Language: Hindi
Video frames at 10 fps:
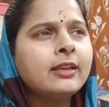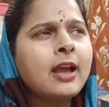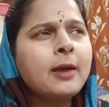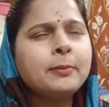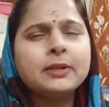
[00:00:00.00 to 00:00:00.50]
है
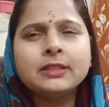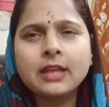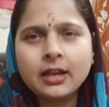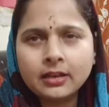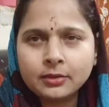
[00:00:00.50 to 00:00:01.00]
यहाँ पर
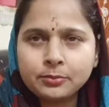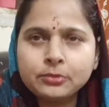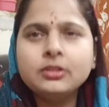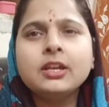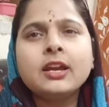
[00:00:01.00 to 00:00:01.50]
दान
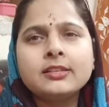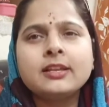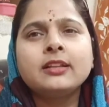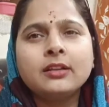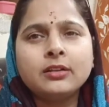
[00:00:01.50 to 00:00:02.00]
पुण्य का
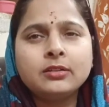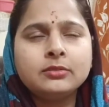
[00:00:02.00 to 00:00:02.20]
ज़्यादा